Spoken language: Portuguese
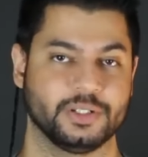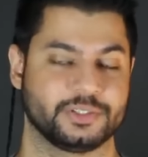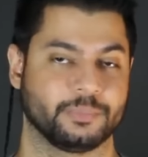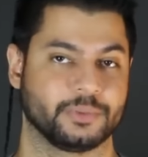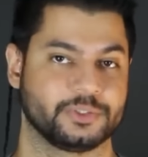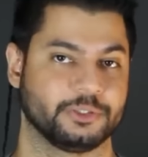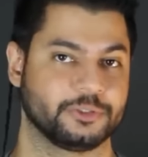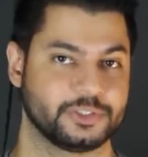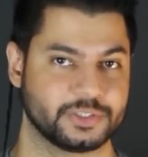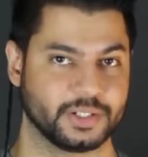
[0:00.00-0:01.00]
100%
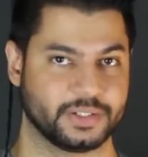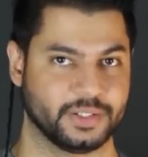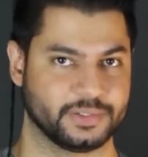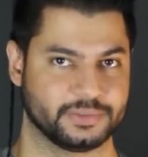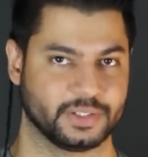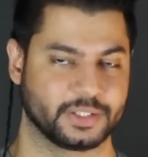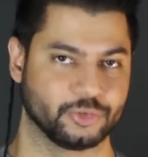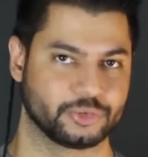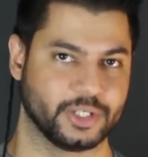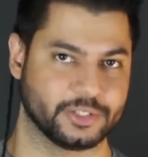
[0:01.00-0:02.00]
de certeza que
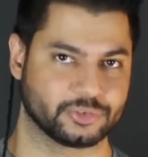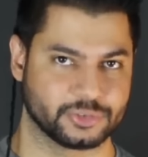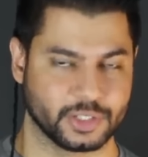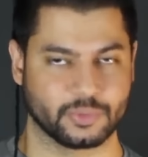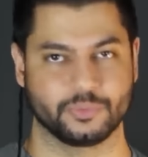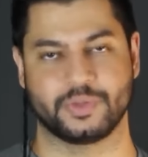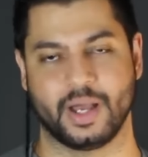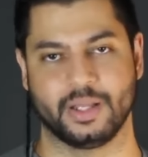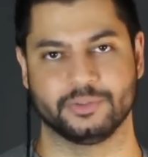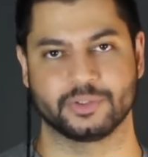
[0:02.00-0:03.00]
os restos
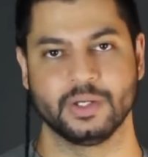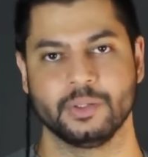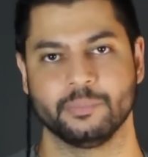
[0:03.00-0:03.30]
encontrados